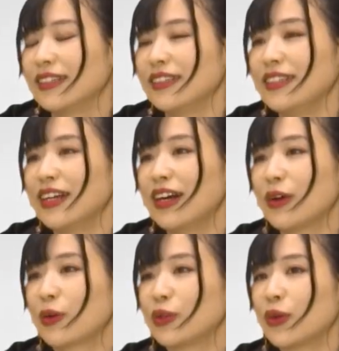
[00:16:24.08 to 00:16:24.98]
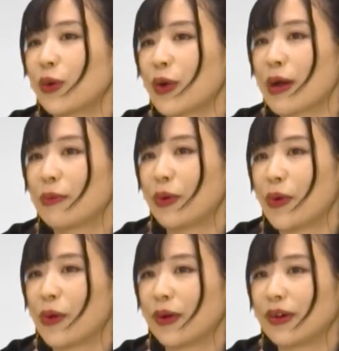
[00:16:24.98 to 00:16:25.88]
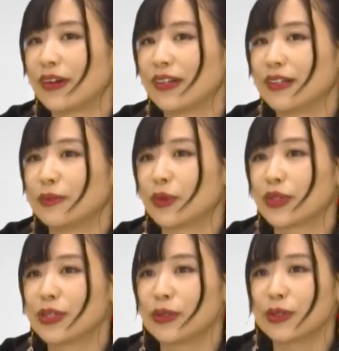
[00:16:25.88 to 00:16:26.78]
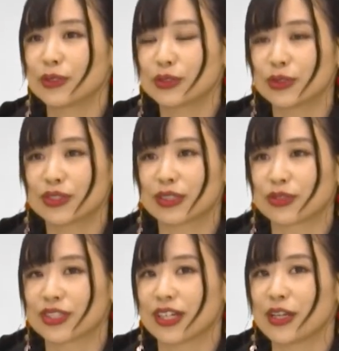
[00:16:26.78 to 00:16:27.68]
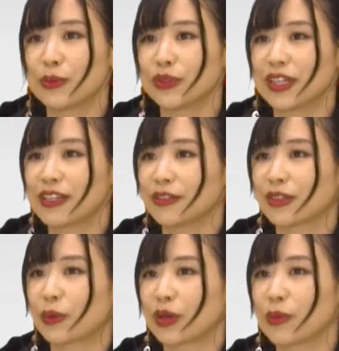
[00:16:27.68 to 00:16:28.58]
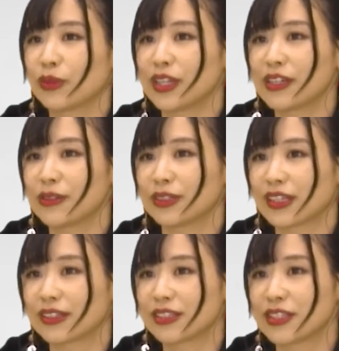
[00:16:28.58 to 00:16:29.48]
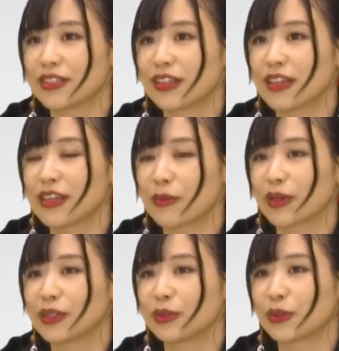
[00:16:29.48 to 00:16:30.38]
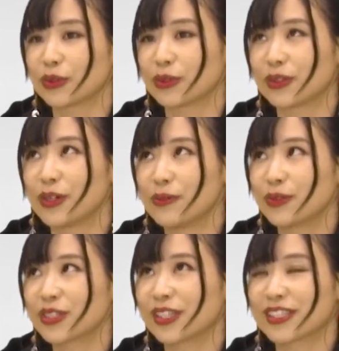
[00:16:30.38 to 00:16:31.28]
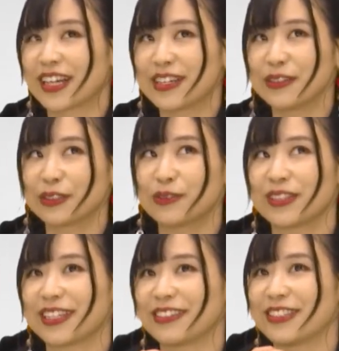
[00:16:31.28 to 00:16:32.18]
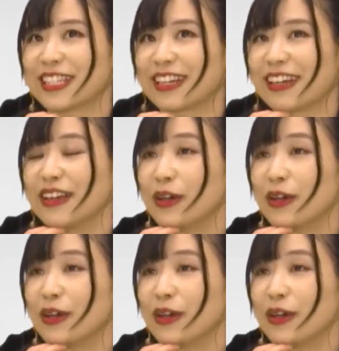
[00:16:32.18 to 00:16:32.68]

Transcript: いやーこのコラボいろいろ操作をしてあれもできるなこれもできるなって知っていけばいくほど、もしかしてああいうこともできるんじゃない、